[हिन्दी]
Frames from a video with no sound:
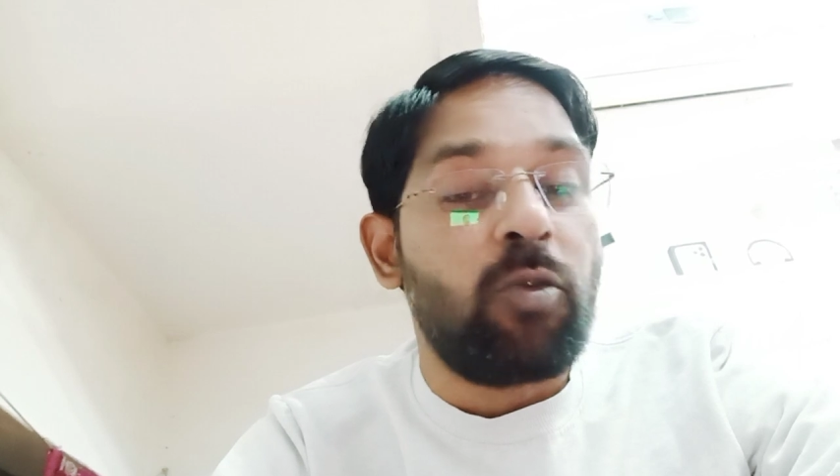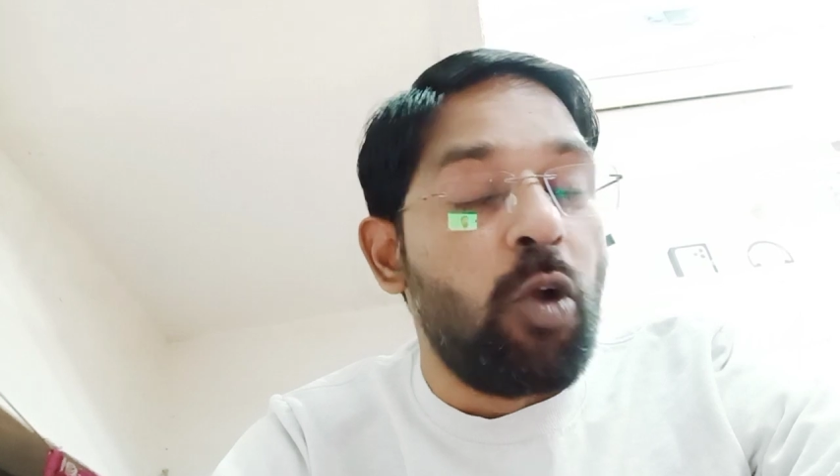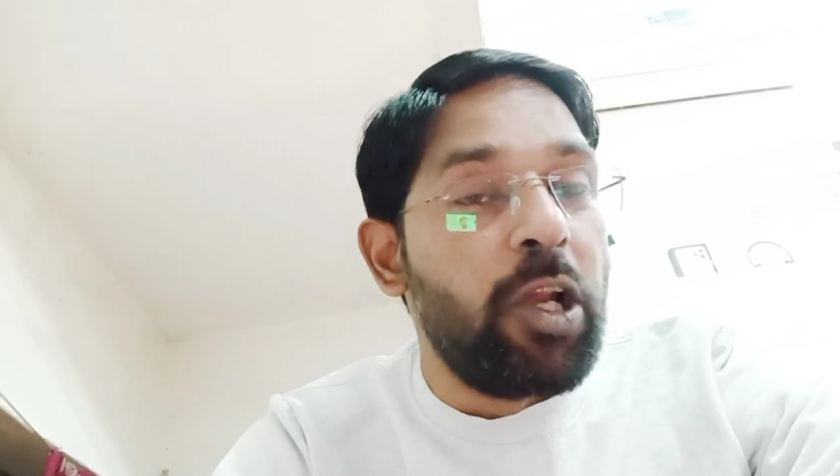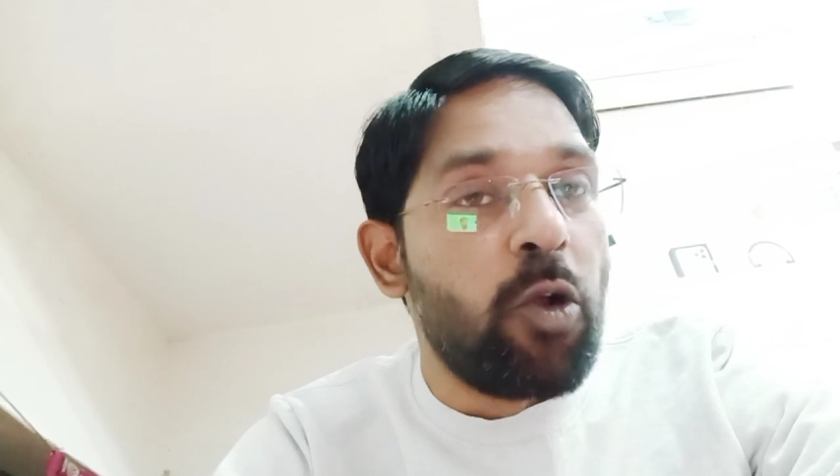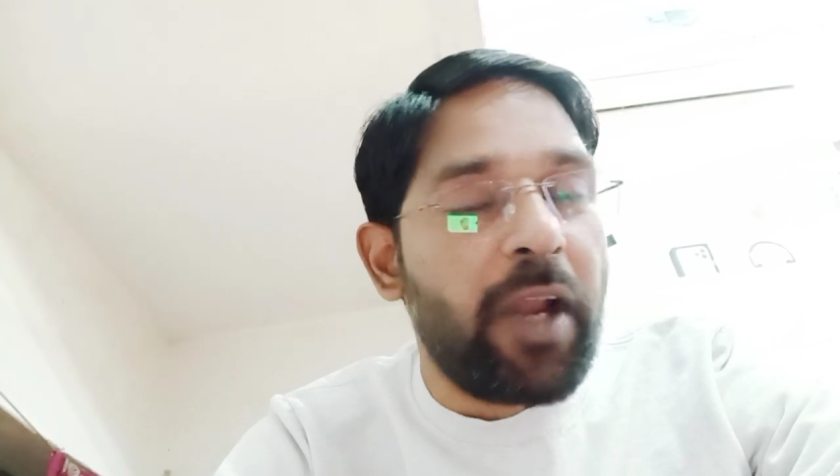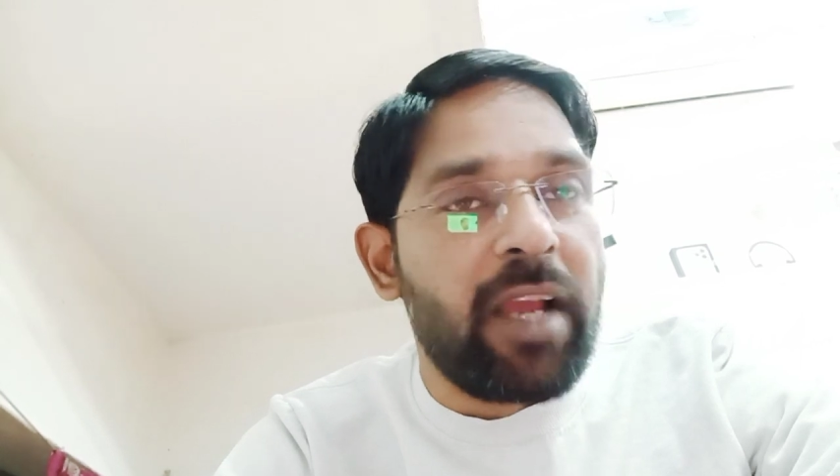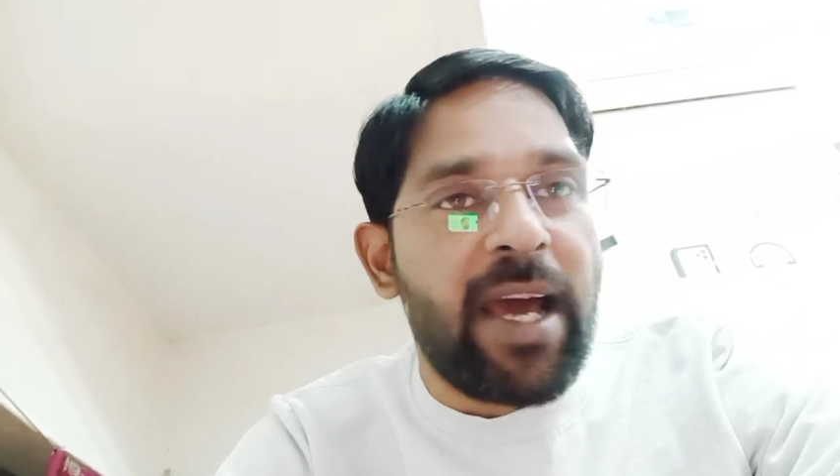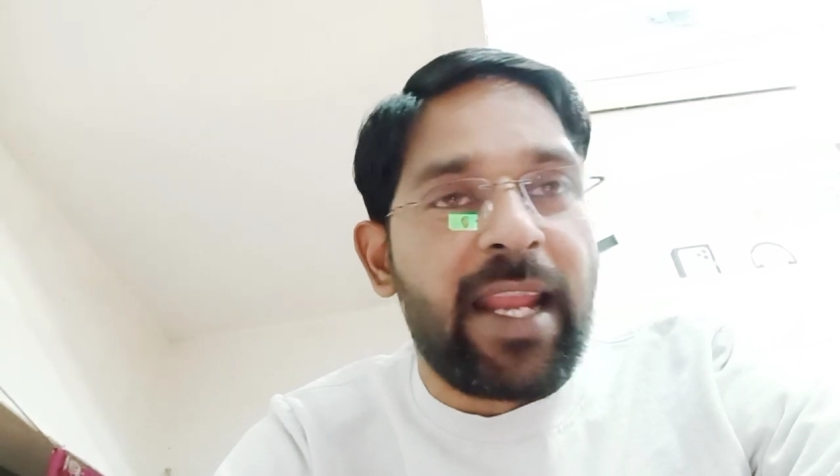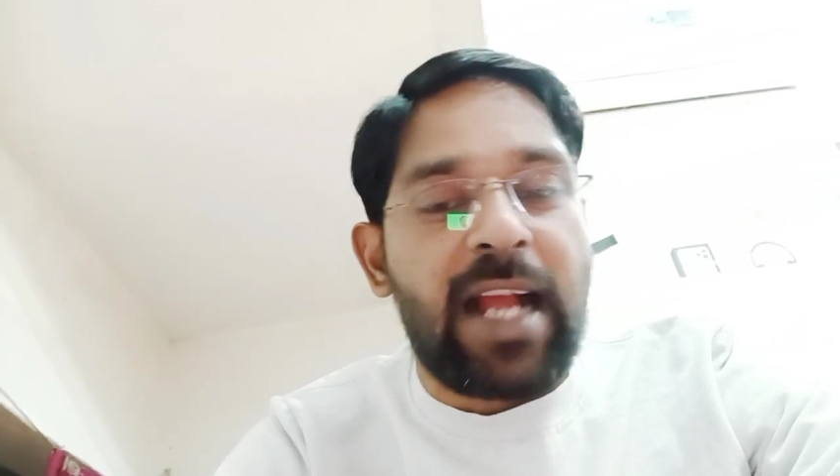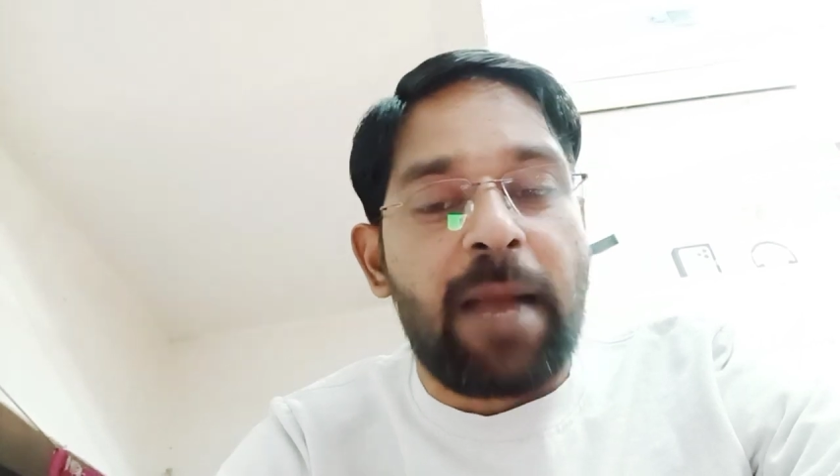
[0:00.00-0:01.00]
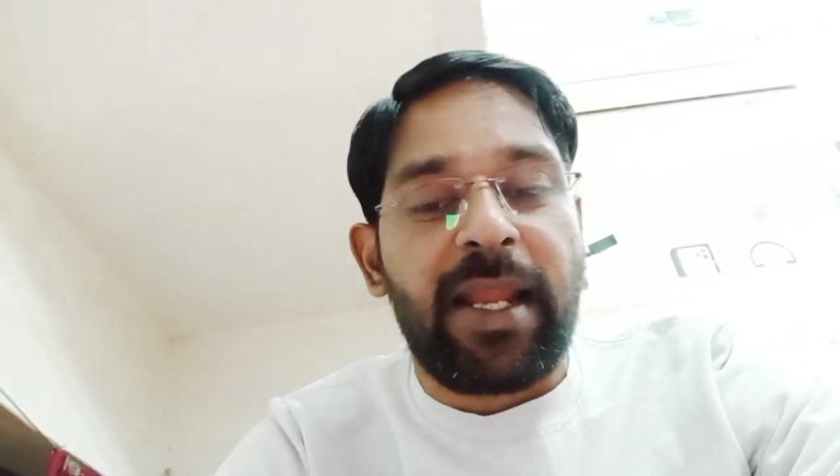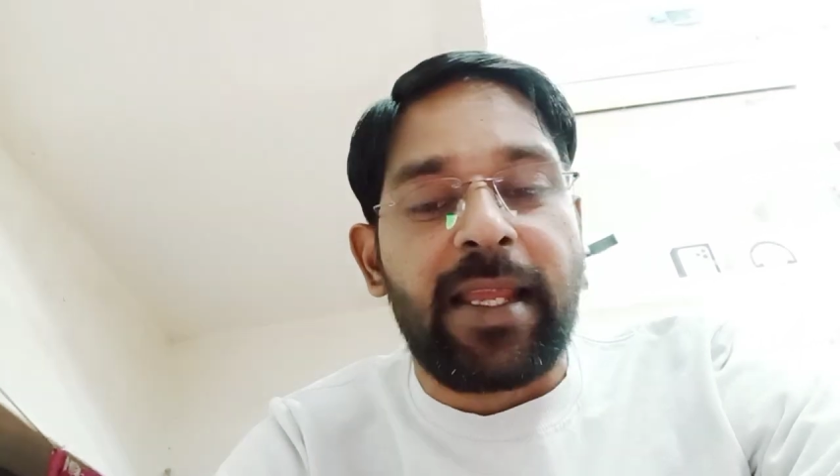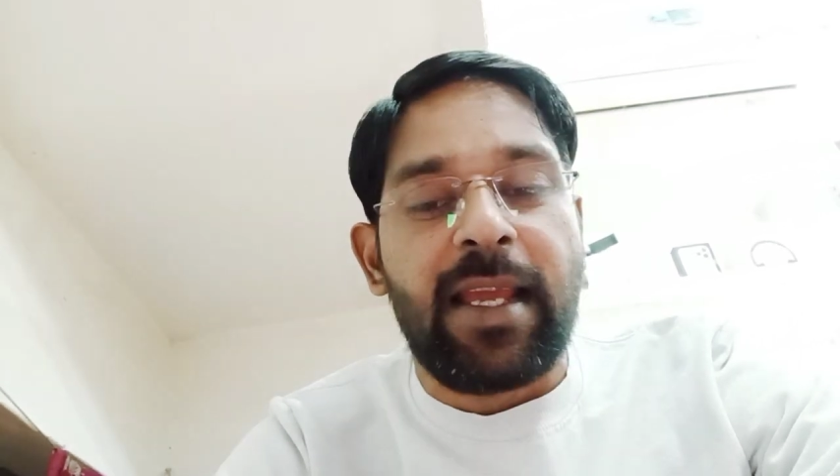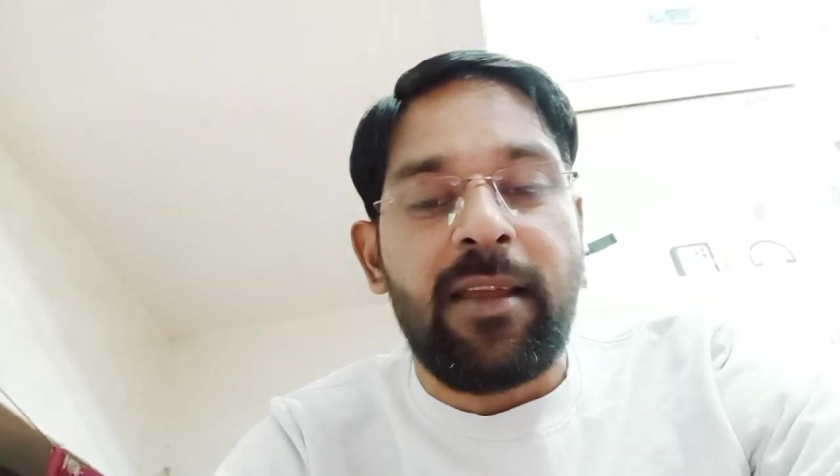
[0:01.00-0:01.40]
कोई लोडिंग वाला काम नहीं है